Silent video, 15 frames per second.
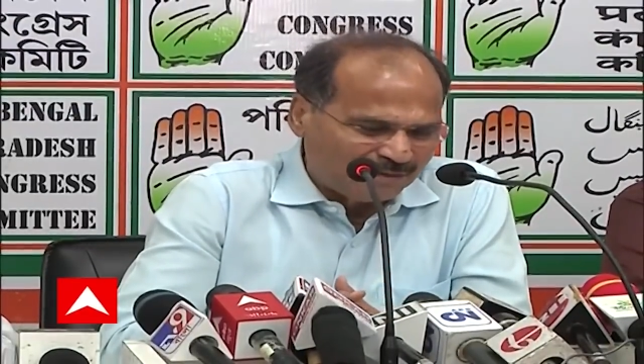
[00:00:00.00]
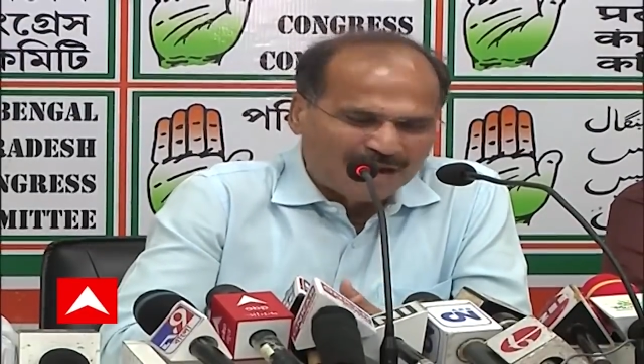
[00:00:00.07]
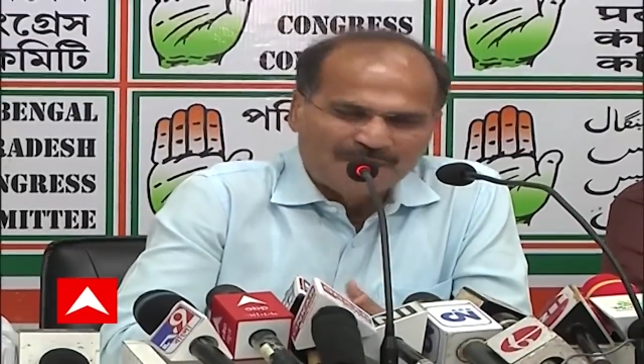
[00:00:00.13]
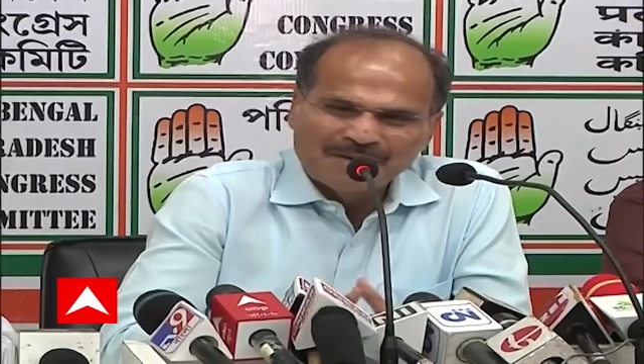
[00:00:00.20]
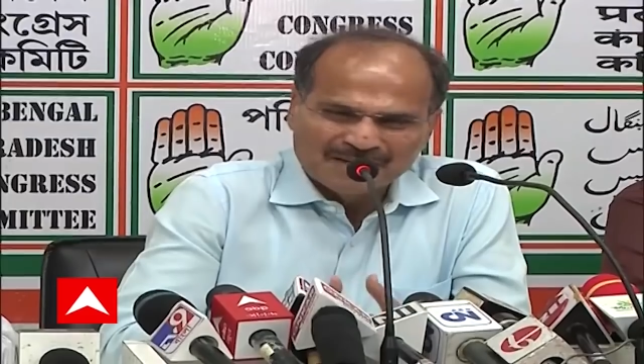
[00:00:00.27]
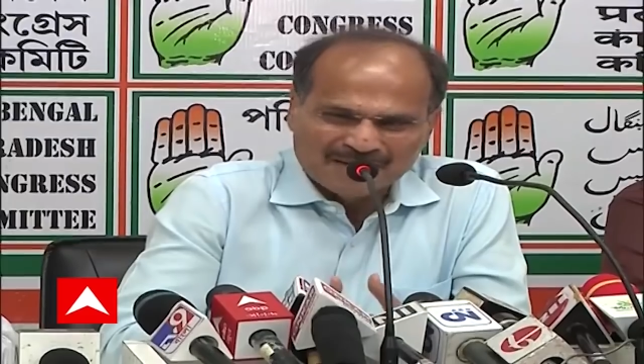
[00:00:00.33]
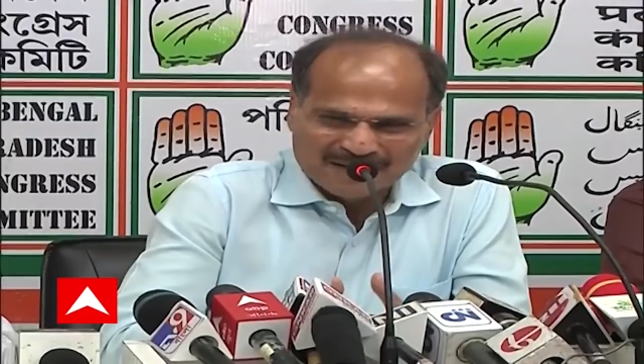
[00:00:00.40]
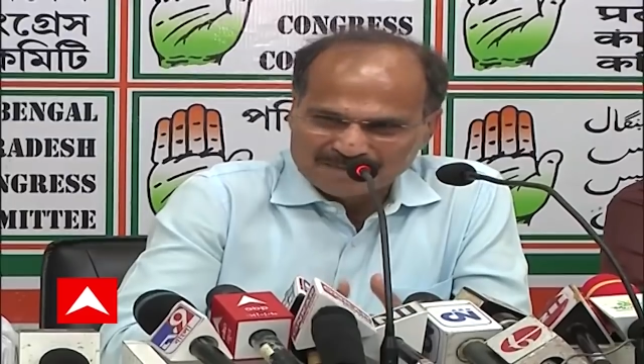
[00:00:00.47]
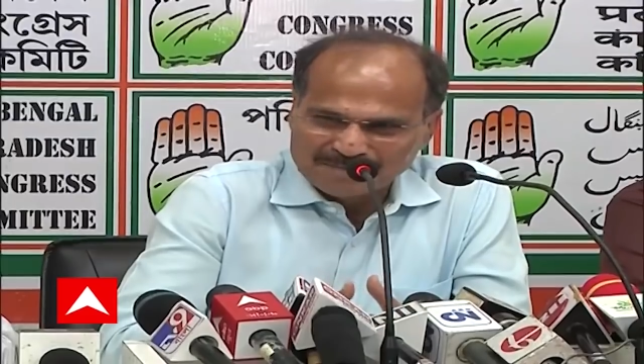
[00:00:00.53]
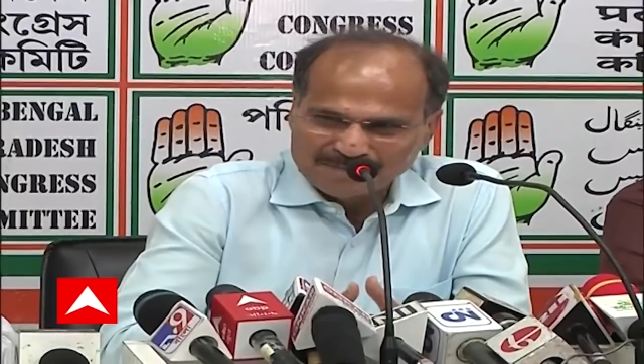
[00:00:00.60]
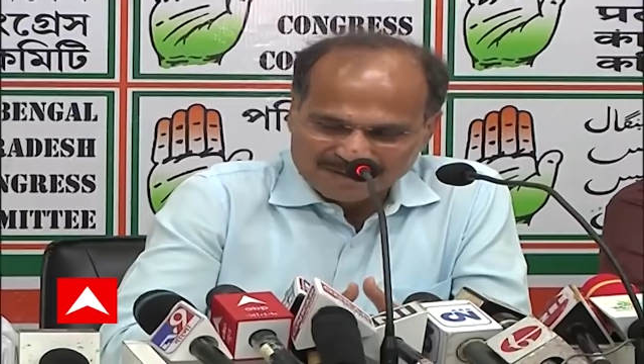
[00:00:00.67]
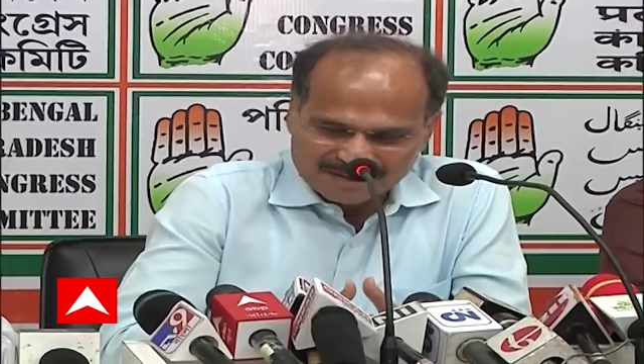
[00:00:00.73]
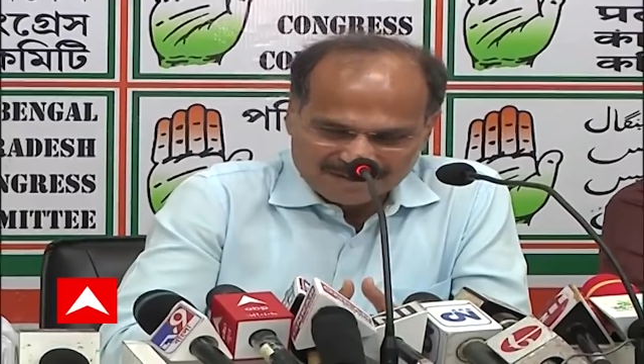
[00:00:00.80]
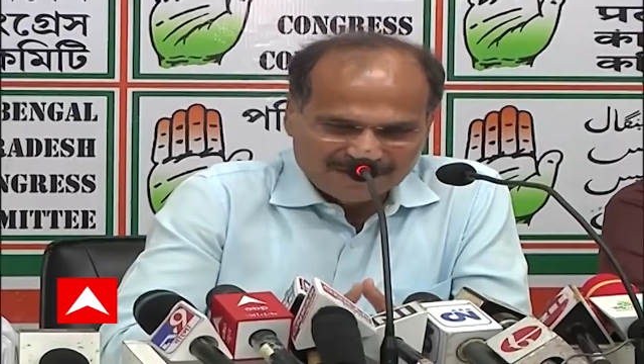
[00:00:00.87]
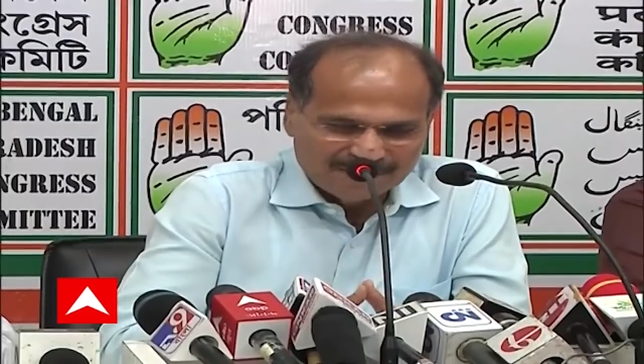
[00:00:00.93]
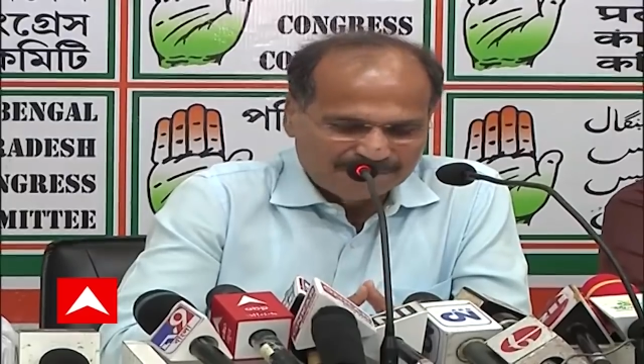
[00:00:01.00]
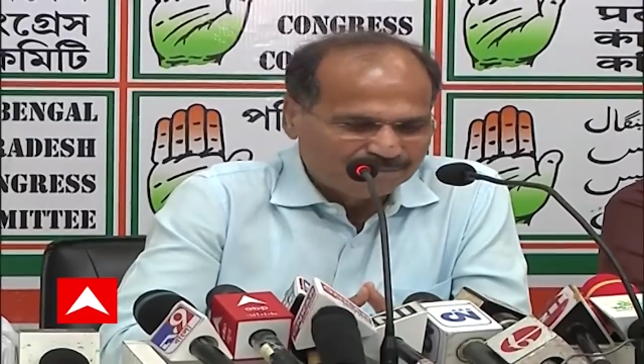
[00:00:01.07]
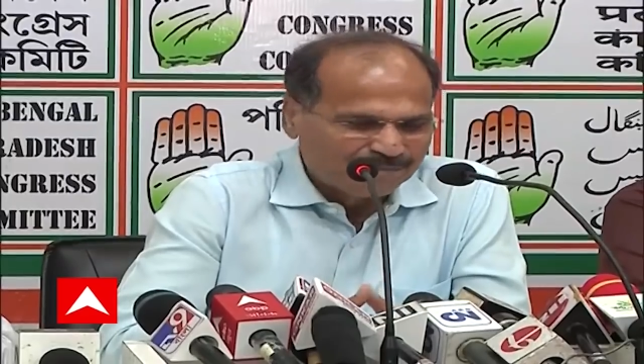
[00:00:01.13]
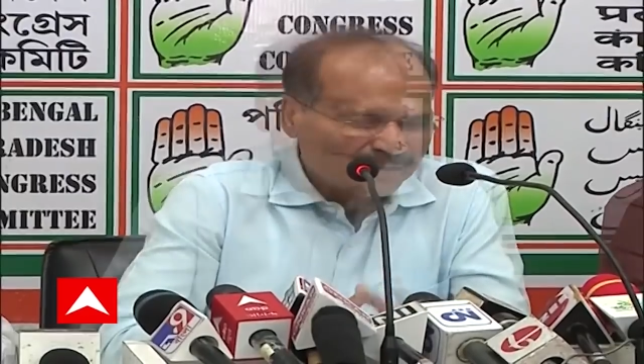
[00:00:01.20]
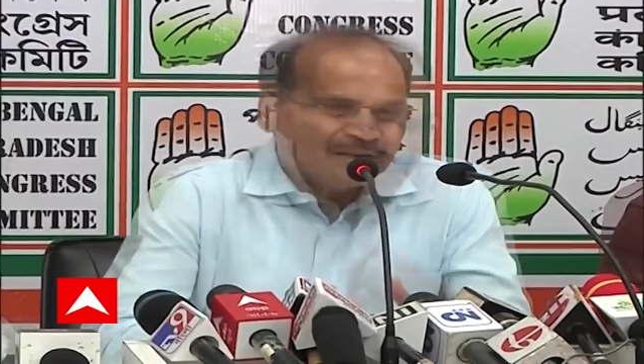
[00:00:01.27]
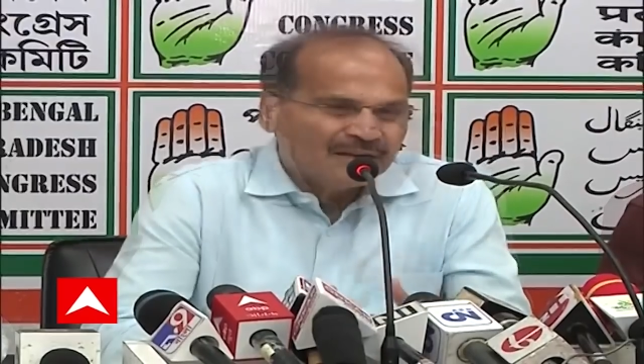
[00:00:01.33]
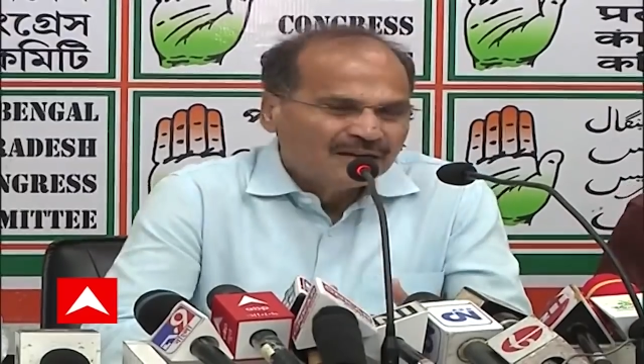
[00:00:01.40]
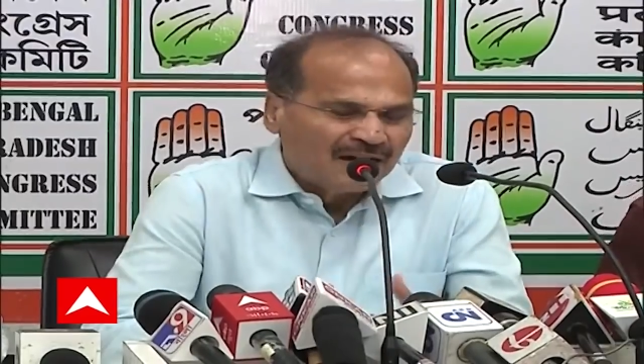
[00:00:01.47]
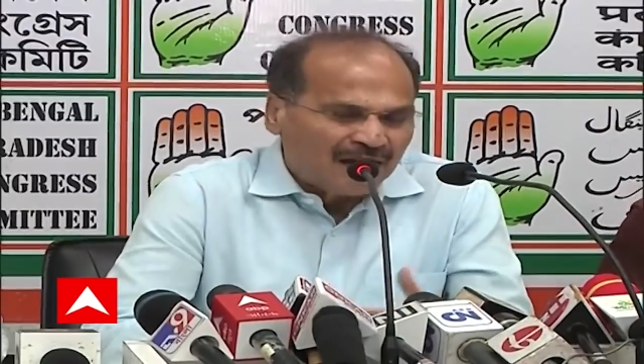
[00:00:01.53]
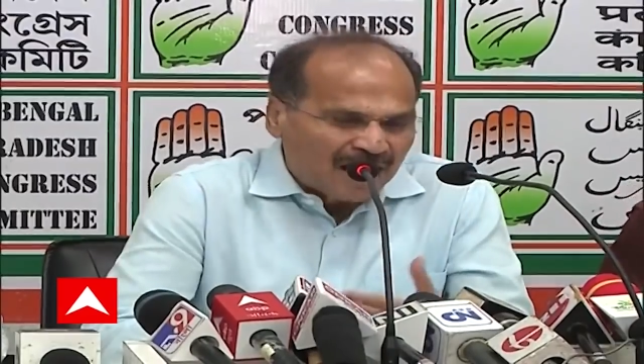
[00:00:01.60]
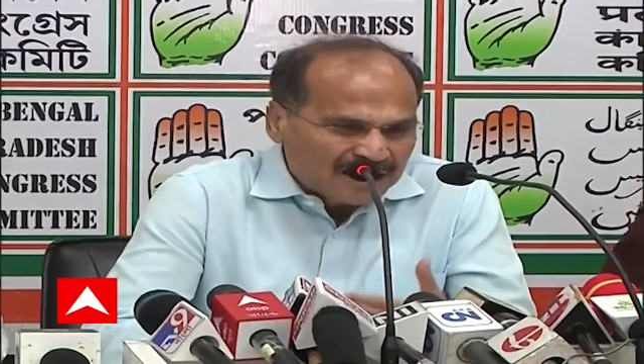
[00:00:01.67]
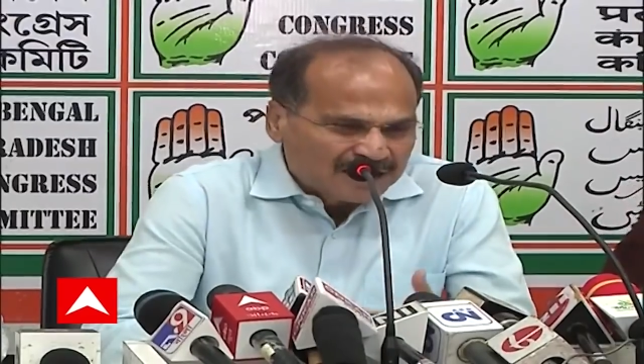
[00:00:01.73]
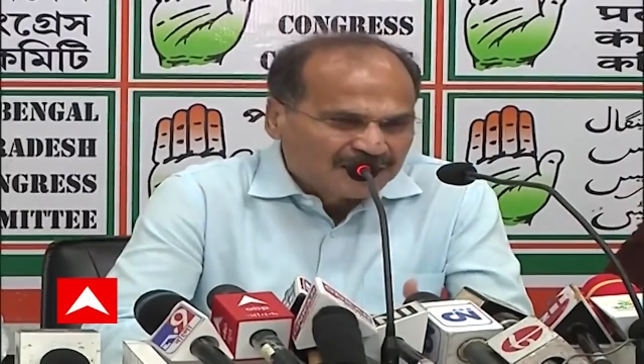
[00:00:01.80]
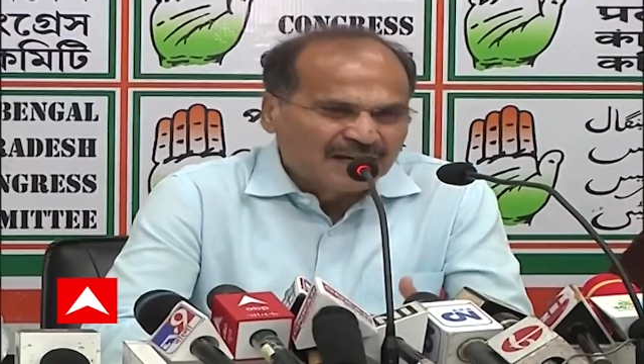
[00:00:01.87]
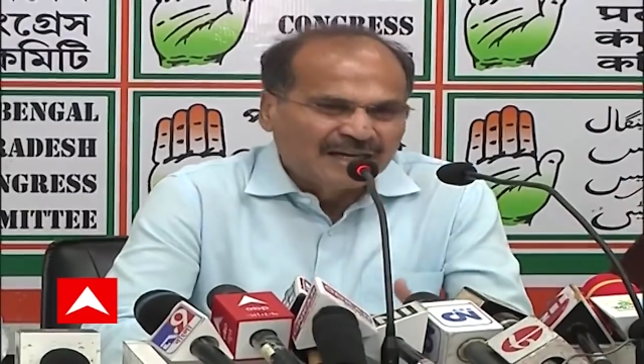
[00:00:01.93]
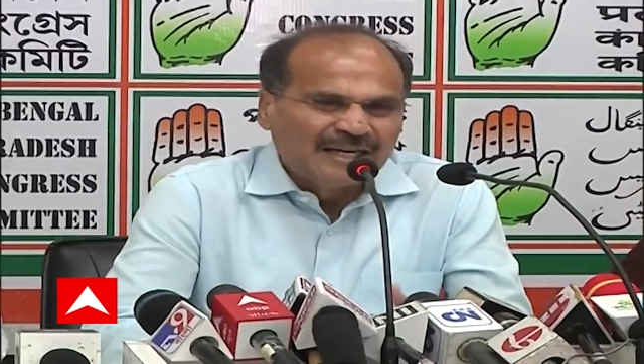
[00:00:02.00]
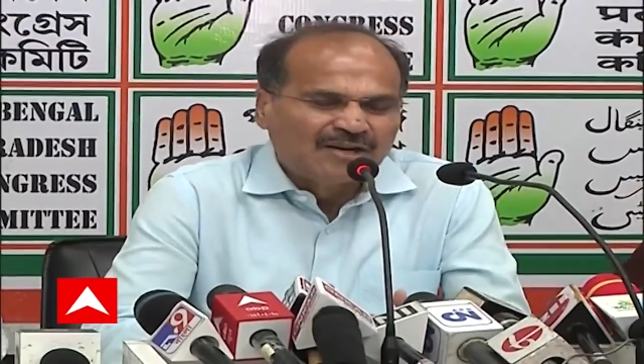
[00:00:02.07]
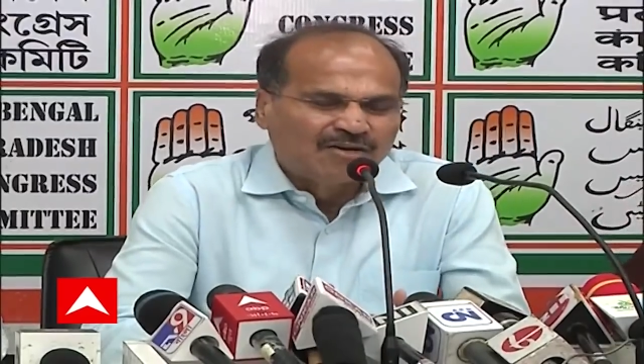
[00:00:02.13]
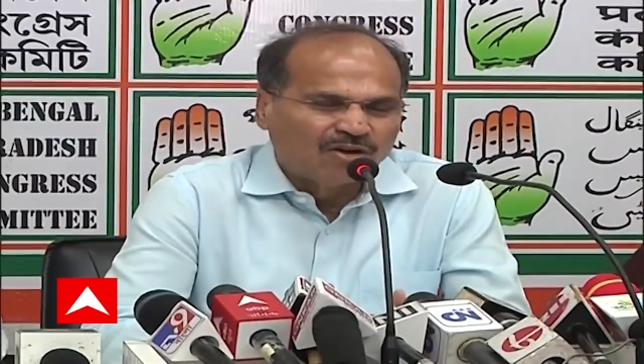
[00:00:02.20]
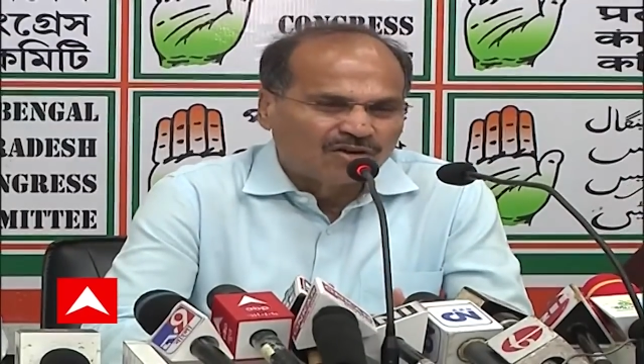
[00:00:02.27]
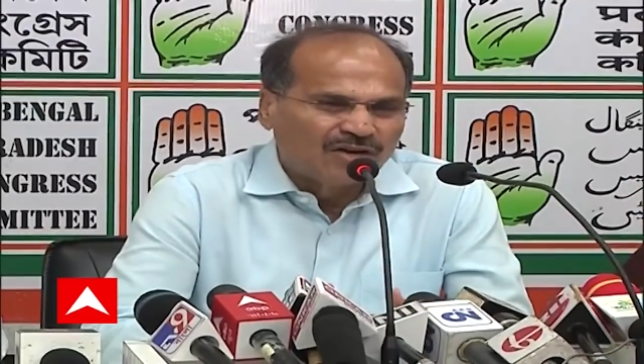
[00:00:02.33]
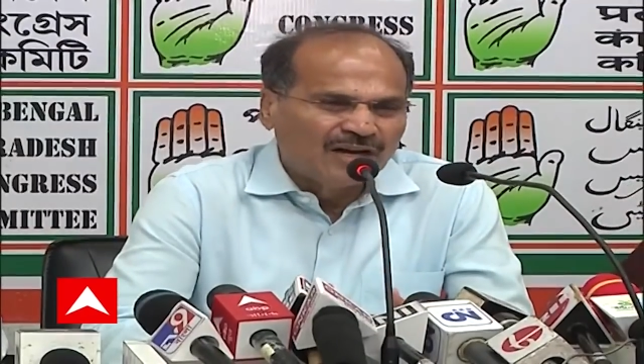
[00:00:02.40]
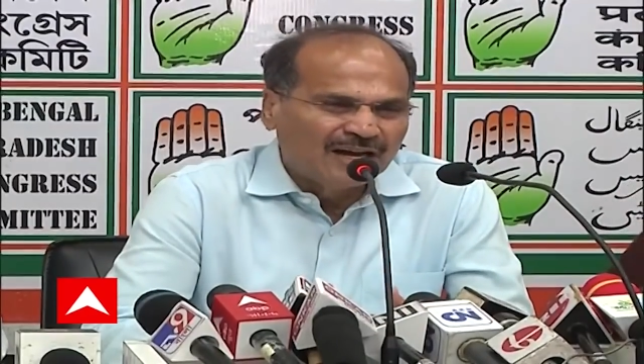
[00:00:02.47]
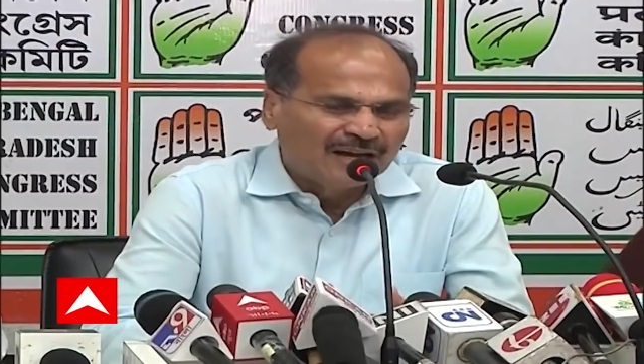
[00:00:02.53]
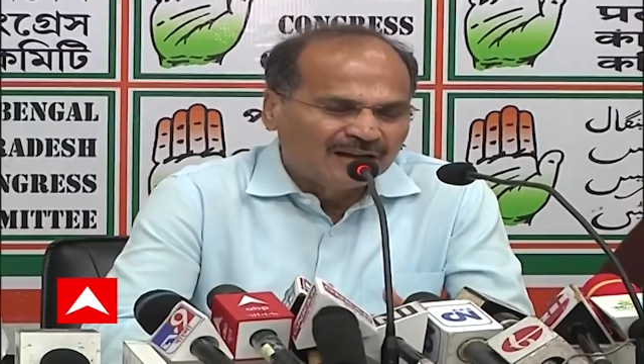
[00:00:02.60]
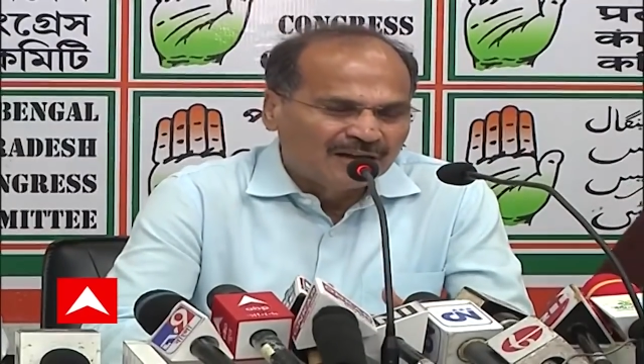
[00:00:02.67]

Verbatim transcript: আমার খারাপ লাগছে হাঁসখালির ঘটনা